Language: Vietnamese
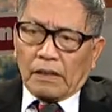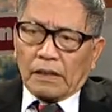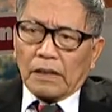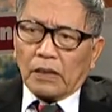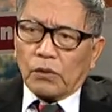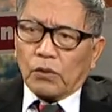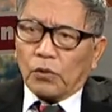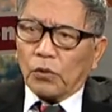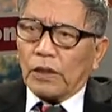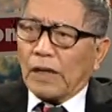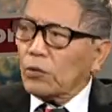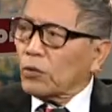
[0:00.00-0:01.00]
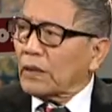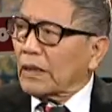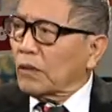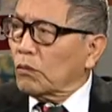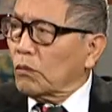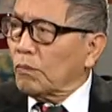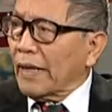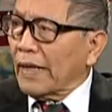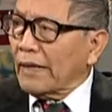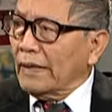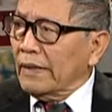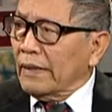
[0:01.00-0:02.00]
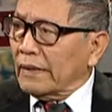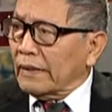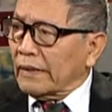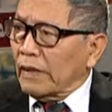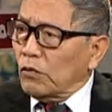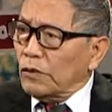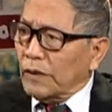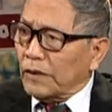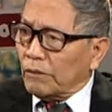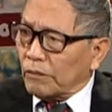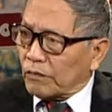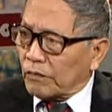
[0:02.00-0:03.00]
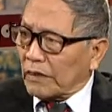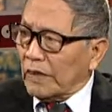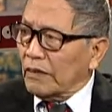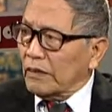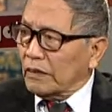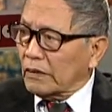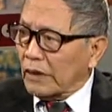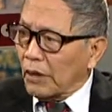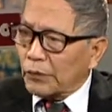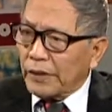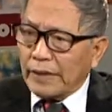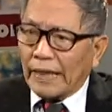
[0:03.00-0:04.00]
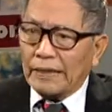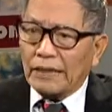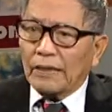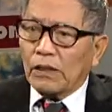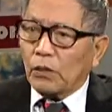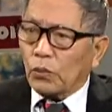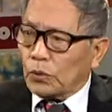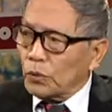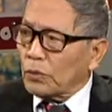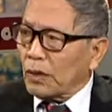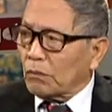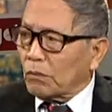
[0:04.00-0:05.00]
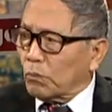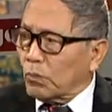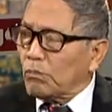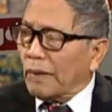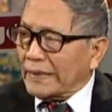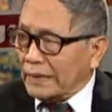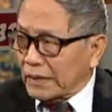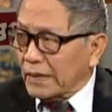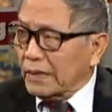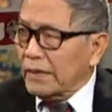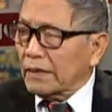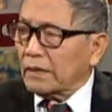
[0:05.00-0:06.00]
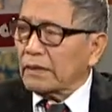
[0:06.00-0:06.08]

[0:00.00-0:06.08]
cái khối các quốc gia Đông Nam Á thì nếu nhìn nhìn theo khía cạnh của Trung Cộng mà muốn bành trướng đó,